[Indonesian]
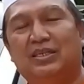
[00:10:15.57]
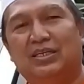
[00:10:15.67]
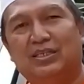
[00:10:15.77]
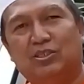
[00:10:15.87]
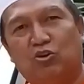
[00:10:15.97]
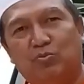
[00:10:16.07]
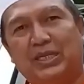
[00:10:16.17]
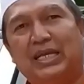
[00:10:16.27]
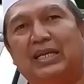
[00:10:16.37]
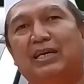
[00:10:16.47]
uh, showroom
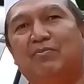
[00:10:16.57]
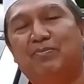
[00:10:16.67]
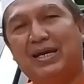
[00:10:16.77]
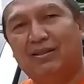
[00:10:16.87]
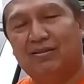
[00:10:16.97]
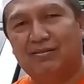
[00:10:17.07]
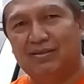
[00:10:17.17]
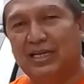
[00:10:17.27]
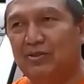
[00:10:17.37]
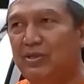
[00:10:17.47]
kita ada empat
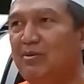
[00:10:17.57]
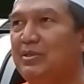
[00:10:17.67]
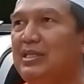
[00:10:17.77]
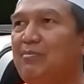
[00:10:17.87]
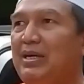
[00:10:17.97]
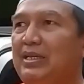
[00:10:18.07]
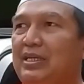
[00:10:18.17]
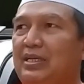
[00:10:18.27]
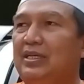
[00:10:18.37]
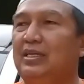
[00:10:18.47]
yaitu yang pertama di